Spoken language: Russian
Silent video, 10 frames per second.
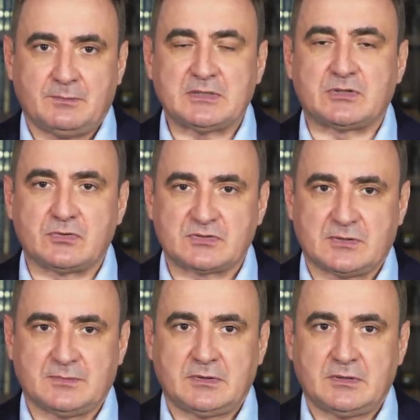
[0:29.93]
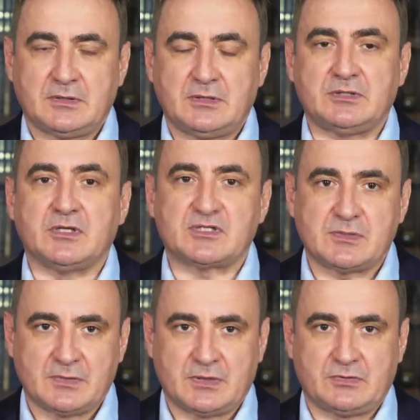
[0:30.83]
подросткам и
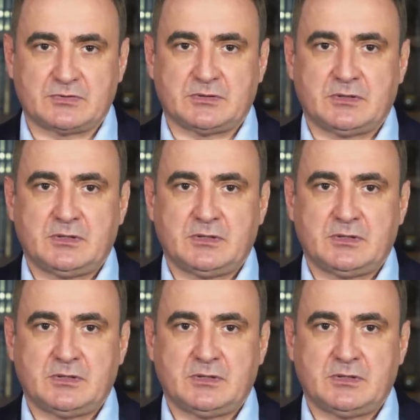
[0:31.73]
нашей молодежи.